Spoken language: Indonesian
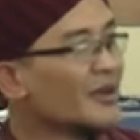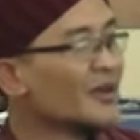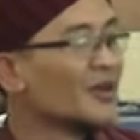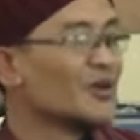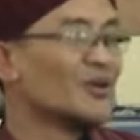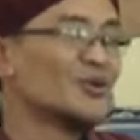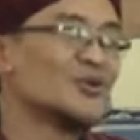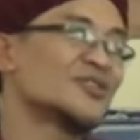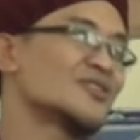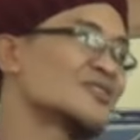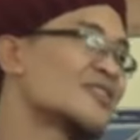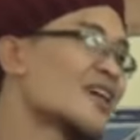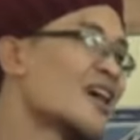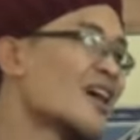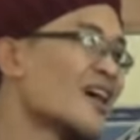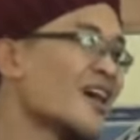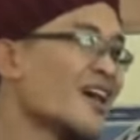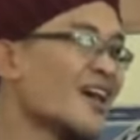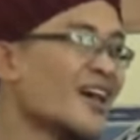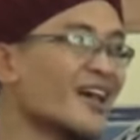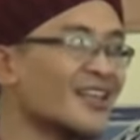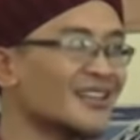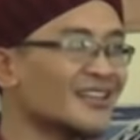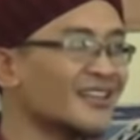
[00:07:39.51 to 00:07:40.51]

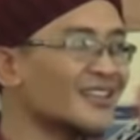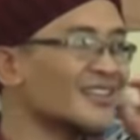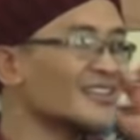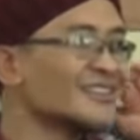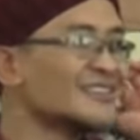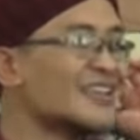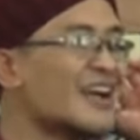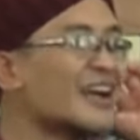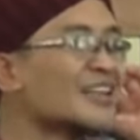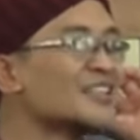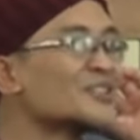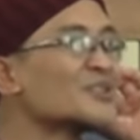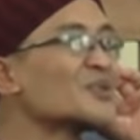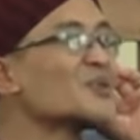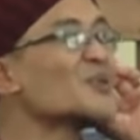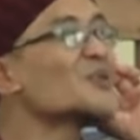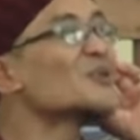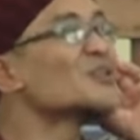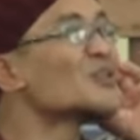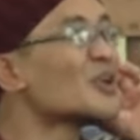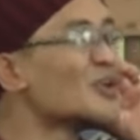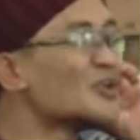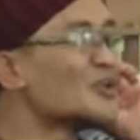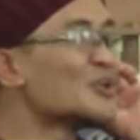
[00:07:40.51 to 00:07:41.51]
Ustadz, jangan
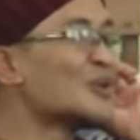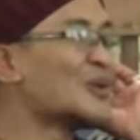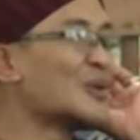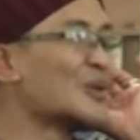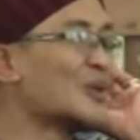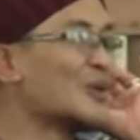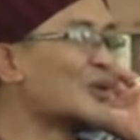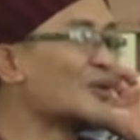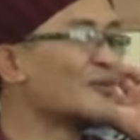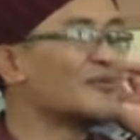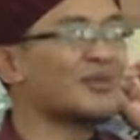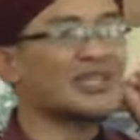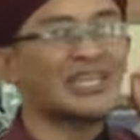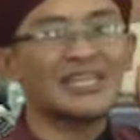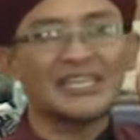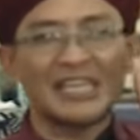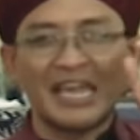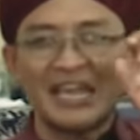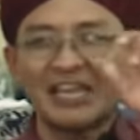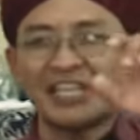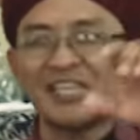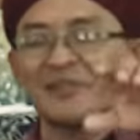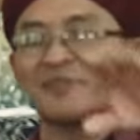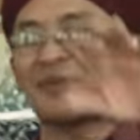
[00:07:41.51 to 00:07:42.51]
seuzon dulu. Mereka
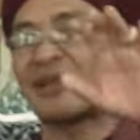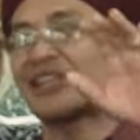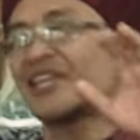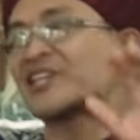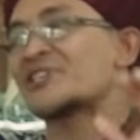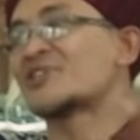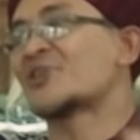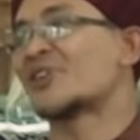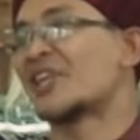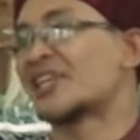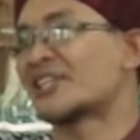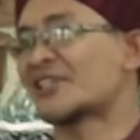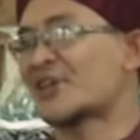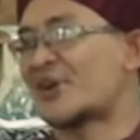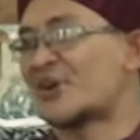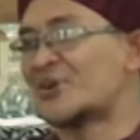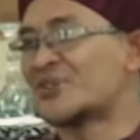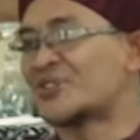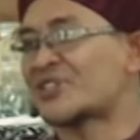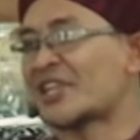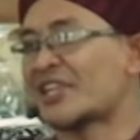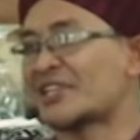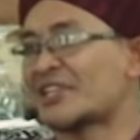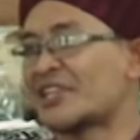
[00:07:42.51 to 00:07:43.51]
ini pada sholat ke
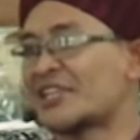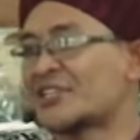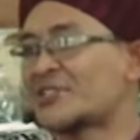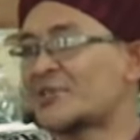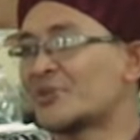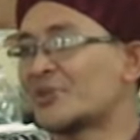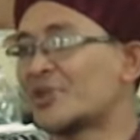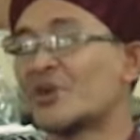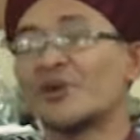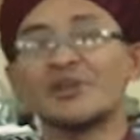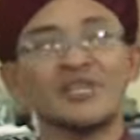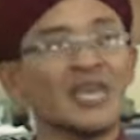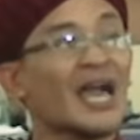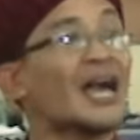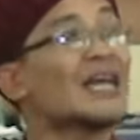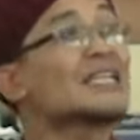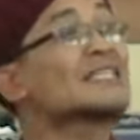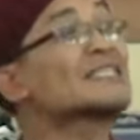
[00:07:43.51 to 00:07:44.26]
Ustadz di studio. Ya,